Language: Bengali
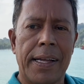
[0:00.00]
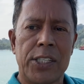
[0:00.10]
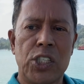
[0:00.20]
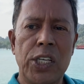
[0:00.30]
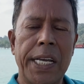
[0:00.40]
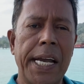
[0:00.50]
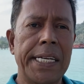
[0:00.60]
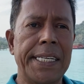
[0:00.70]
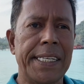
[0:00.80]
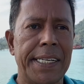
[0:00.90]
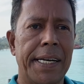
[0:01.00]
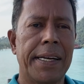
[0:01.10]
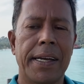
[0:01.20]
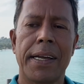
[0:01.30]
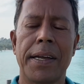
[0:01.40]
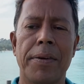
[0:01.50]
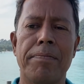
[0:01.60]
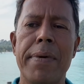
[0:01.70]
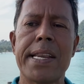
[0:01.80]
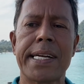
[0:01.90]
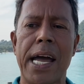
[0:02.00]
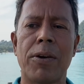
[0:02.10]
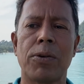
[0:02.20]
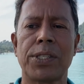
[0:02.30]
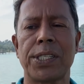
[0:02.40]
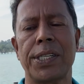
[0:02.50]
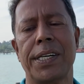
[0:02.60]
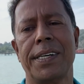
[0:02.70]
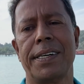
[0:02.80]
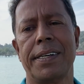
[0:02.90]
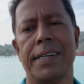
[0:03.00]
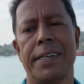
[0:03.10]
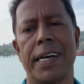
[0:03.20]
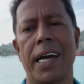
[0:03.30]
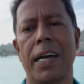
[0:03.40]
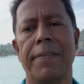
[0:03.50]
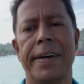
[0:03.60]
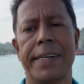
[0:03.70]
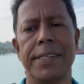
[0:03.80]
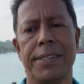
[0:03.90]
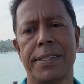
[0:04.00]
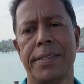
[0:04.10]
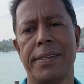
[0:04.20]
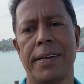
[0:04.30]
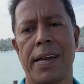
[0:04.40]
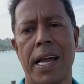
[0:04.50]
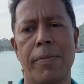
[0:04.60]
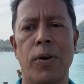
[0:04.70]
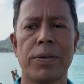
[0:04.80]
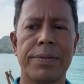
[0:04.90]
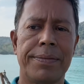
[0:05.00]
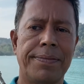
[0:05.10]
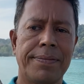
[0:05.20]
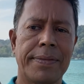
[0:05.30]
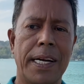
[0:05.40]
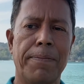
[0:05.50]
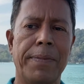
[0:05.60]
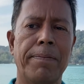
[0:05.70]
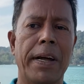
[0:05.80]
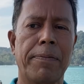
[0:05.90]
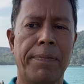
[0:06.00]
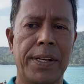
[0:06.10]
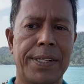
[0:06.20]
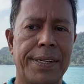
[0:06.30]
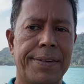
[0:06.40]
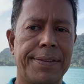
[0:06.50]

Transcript: সিকিডি মেন কারণ হচ্ছে ডায়াবেটিস এবং আপনার ব্লাড প্রেশার